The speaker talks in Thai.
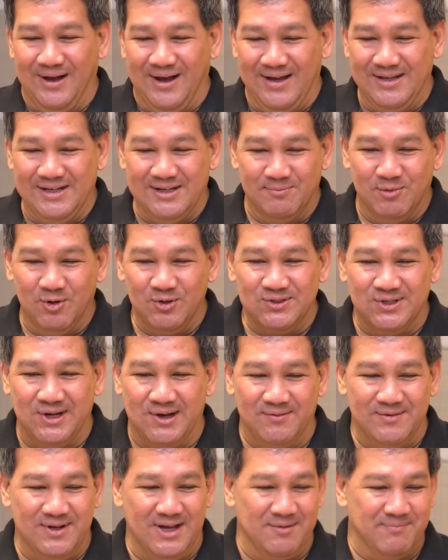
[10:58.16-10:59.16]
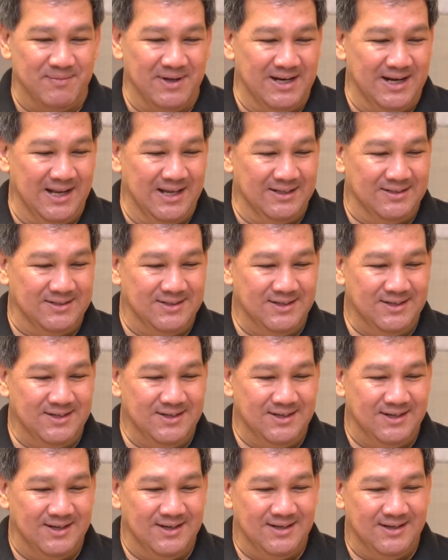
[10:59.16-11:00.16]
ไอเดอะบุ๊กเชฟเนี่ย เป็นอะไรที่
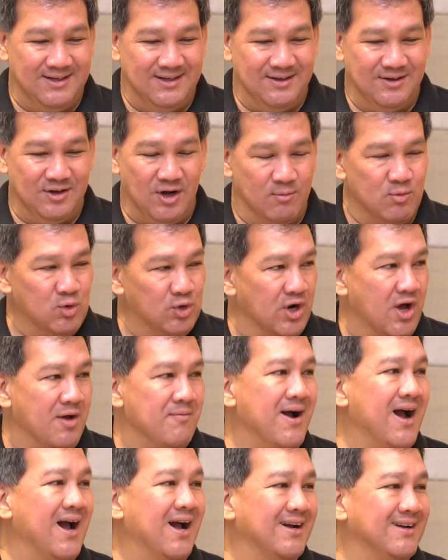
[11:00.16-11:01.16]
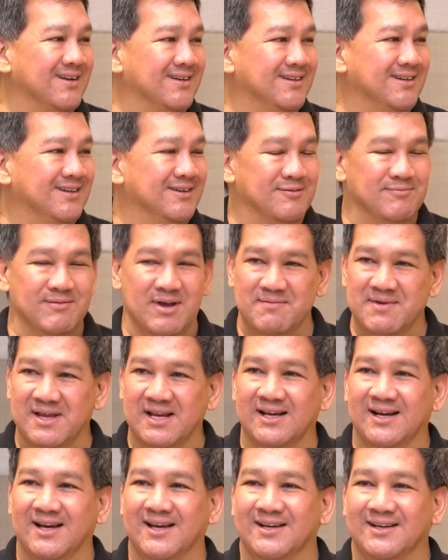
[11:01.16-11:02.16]
ข้อมูลน้อยมาก ไม่มี
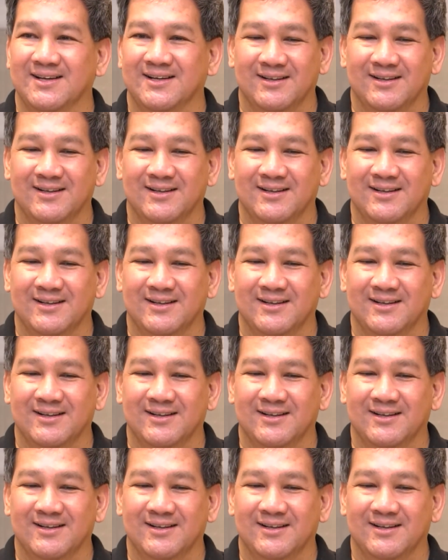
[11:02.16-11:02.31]
เลย